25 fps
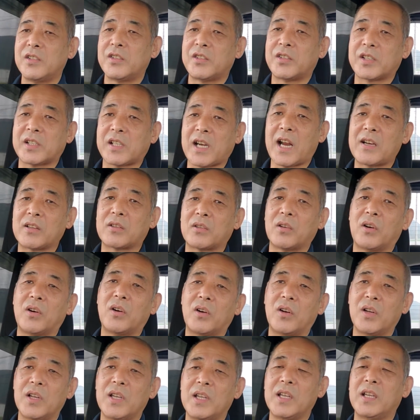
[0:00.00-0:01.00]
しっかり
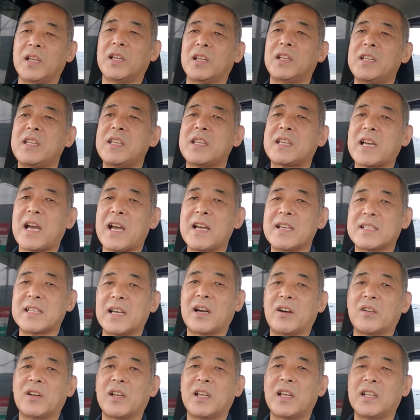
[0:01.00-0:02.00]
といい会
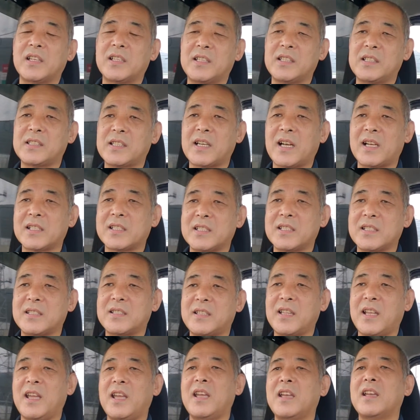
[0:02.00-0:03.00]
社をねリサーチ
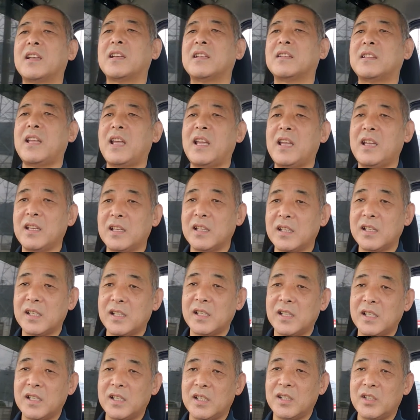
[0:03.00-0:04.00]
してで
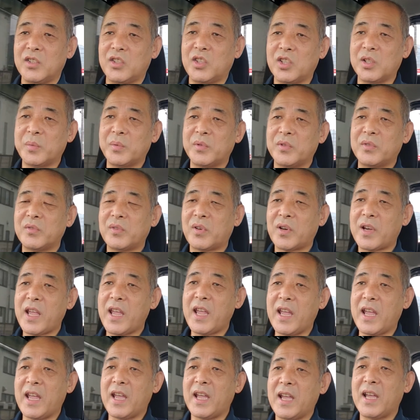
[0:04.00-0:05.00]
自分を
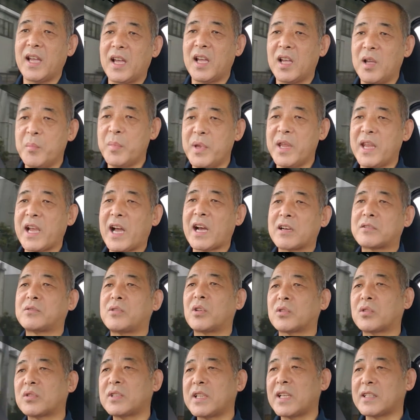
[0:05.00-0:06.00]
ね磨く
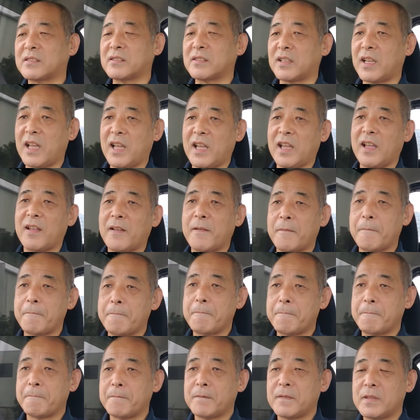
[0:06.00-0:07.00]
ことですね
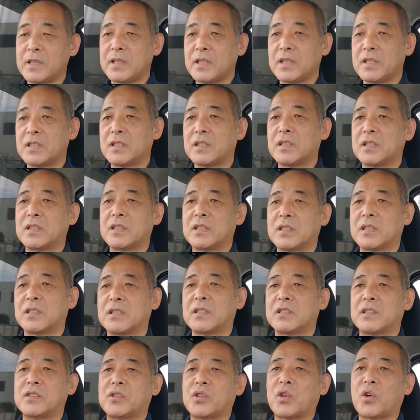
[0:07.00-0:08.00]

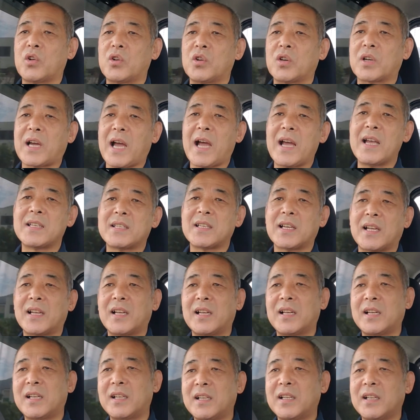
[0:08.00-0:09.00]
そこの会社
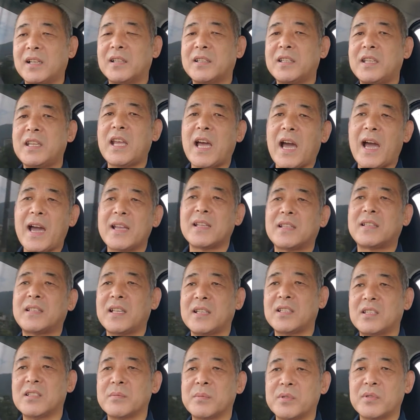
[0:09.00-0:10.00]
に入っ
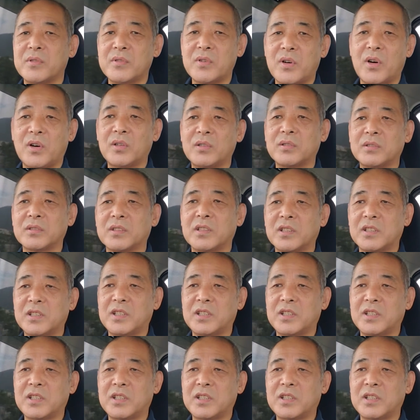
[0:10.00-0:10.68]
て自分を